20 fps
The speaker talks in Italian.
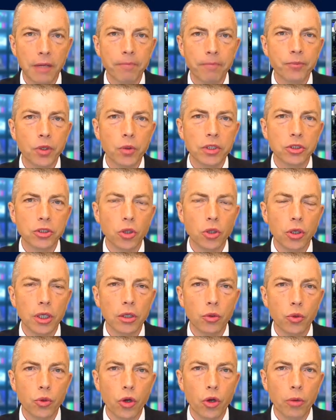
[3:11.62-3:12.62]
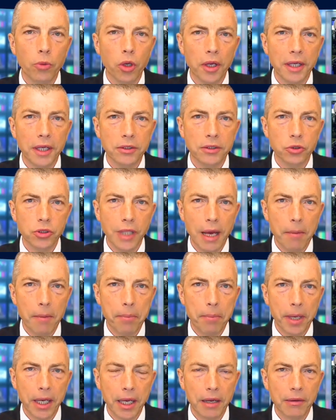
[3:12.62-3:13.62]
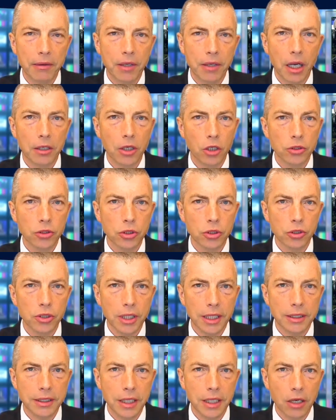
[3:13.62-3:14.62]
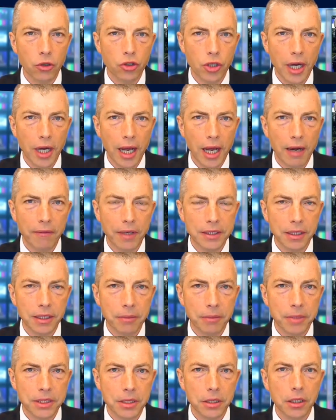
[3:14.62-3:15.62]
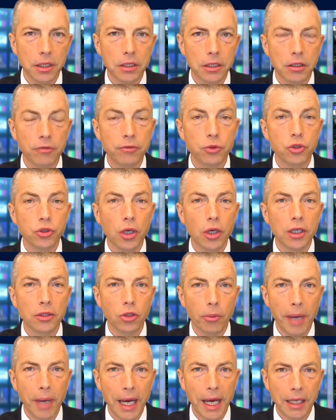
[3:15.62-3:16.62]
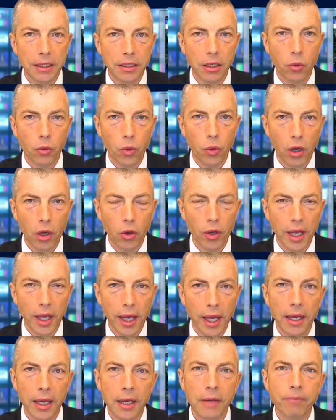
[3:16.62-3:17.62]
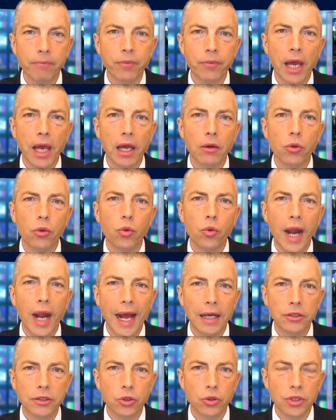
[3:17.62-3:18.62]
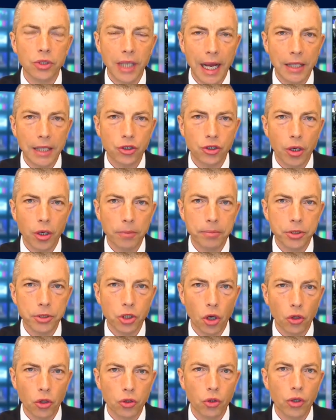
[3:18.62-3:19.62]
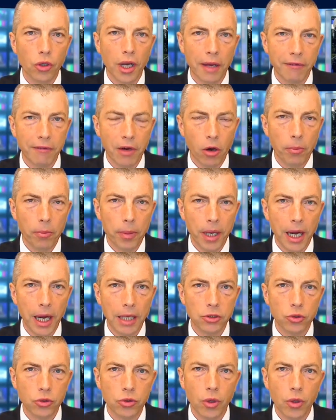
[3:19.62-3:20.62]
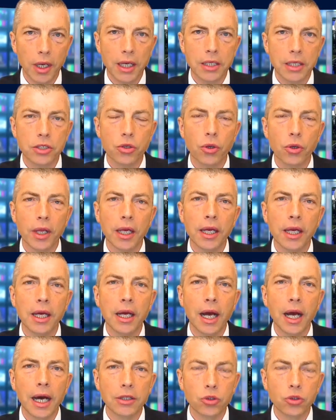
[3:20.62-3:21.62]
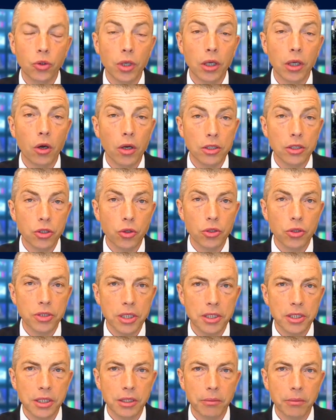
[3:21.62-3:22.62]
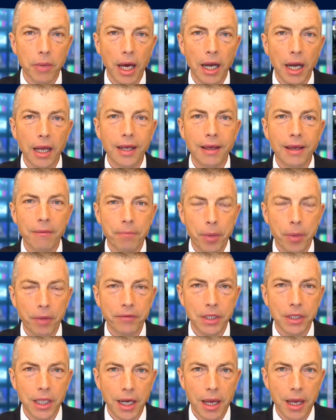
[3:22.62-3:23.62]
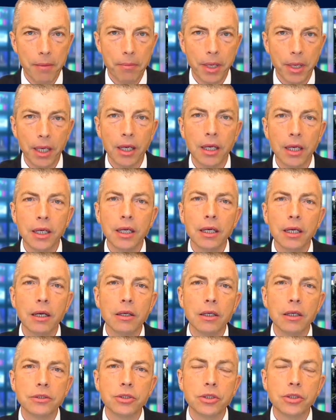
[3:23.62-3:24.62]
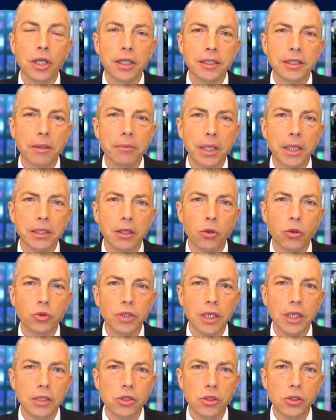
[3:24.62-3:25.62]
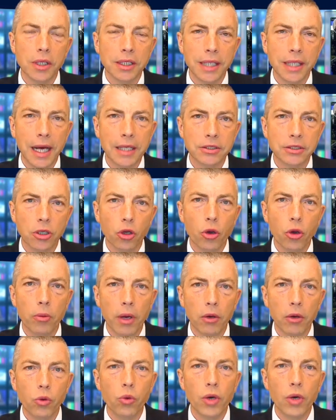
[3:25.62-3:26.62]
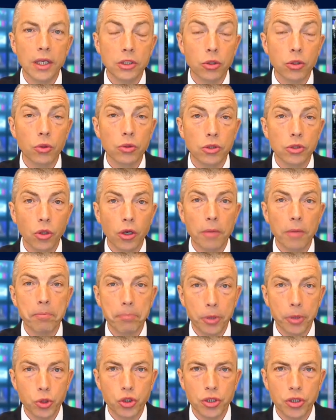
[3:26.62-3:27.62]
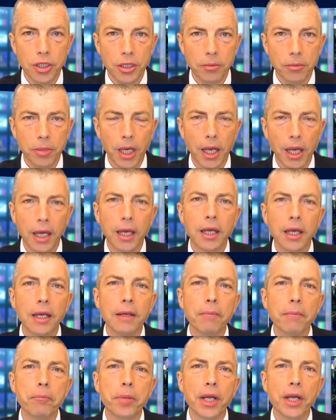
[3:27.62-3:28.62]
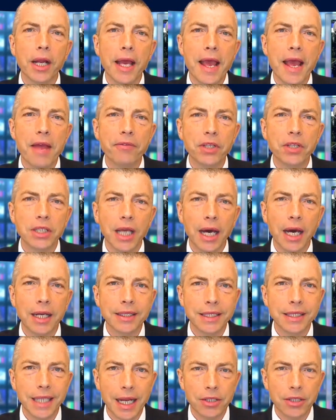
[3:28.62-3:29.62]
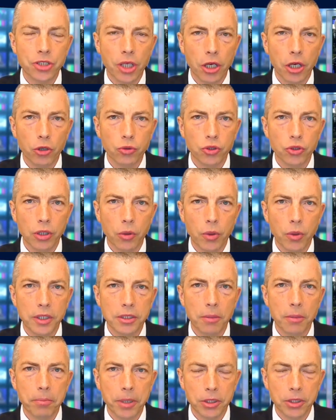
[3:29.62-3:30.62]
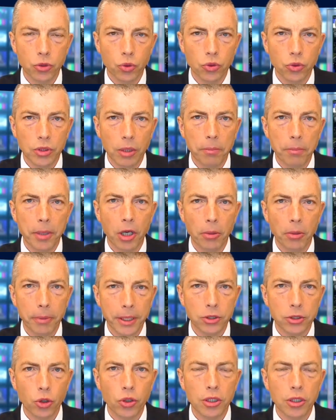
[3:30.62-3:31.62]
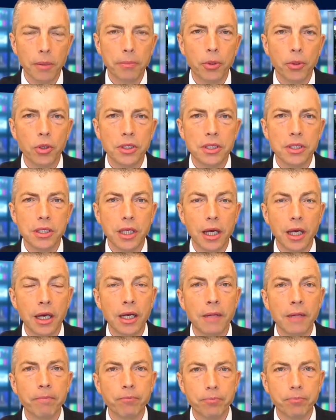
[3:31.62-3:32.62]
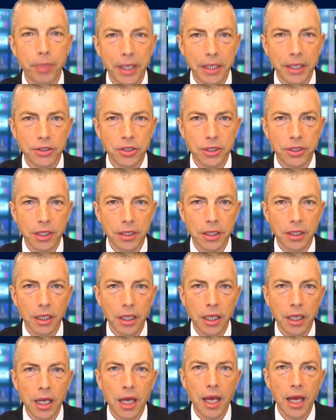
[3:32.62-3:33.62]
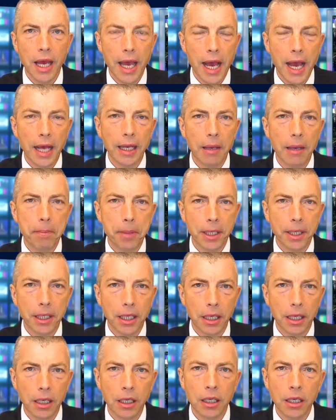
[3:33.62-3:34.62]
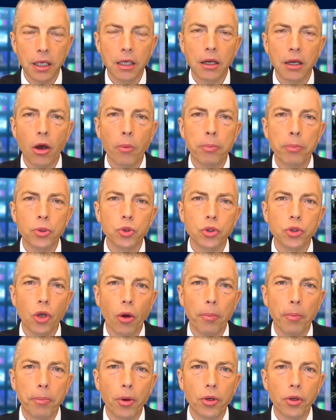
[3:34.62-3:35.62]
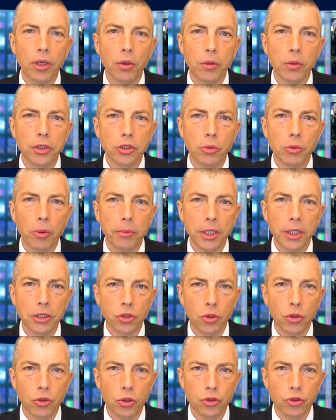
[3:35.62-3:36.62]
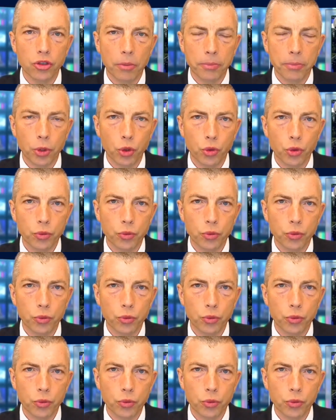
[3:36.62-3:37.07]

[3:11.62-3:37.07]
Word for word: Questo in un comunicato stampa che il nostro segretario generale Walter Mazzetti ha diffuso all'indomani di quello che è un altro tragico episodio, ne avevamo parlato di un'aggressione a Torino la scorsa settimana che prevederebbe eh, certamente l'utilizzo del taser come una soluzione possibile per evitare tragiche conseguenze per tutti, per gli operatori di polizia, per i cittadini e anche per chi purtroppo in questo momento non c'è più.